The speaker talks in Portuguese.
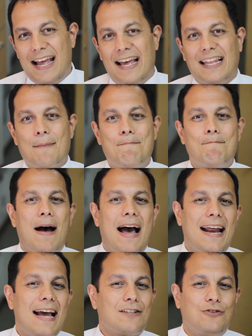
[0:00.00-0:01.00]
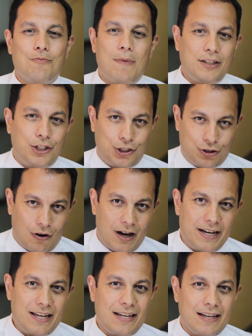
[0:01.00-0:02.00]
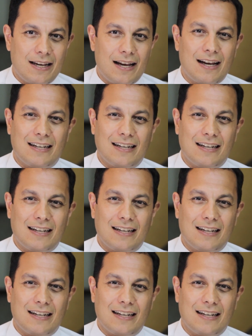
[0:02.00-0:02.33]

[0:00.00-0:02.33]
ela parece uma historinha.